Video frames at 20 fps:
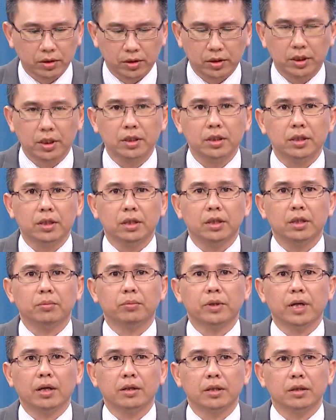资金请你
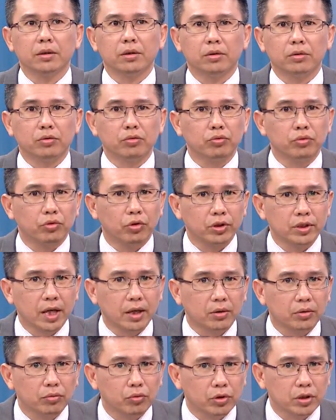不要先驻留
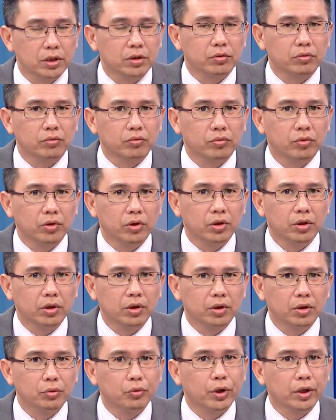在弱势股，
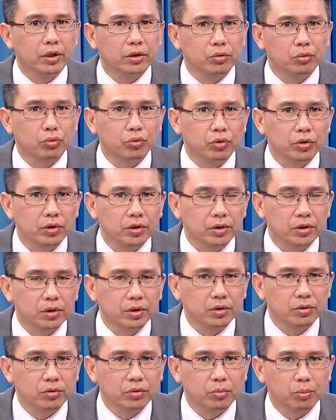因为
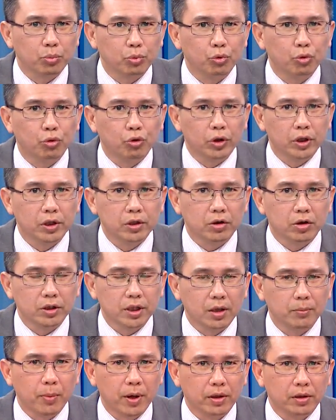如果你手
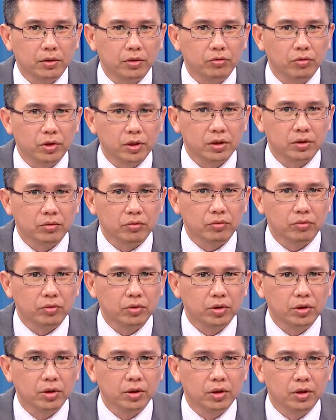上抱的是弱势股。
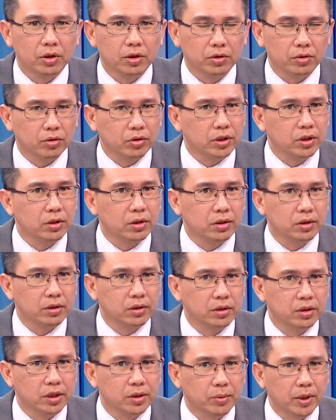都剩
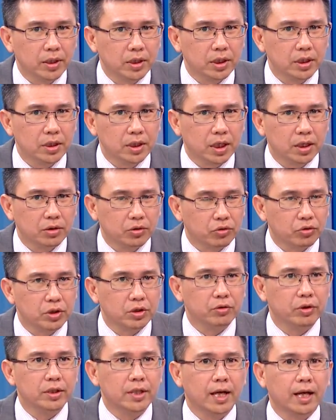这边季线有
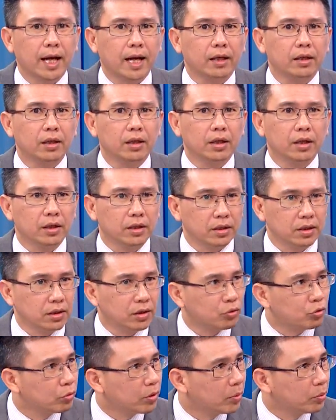机会上来，你
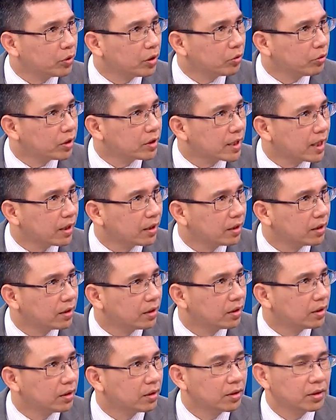的股票不一定会涨，
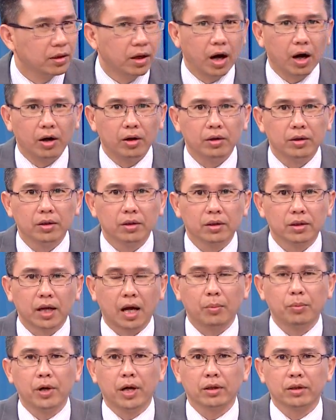好，
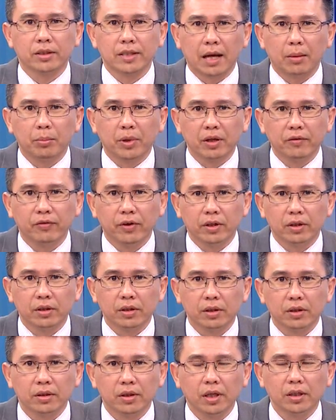搞不好涨没份，
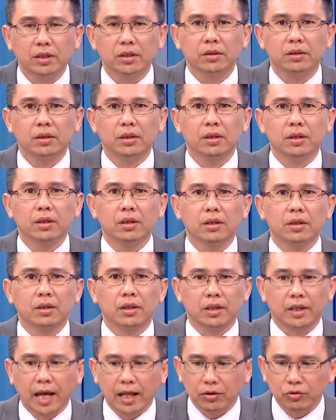但是
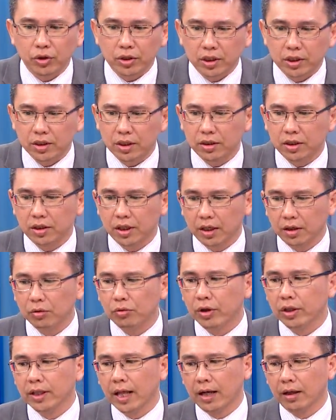你看最近这几天一
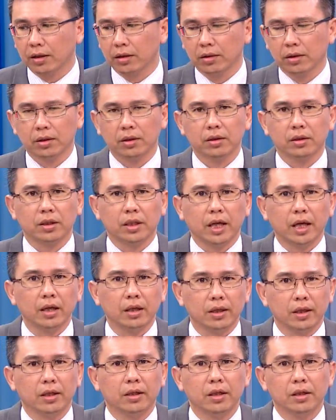回档，
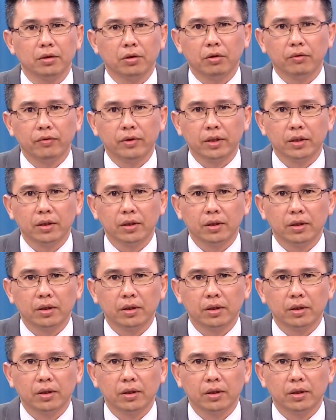跌一定有份，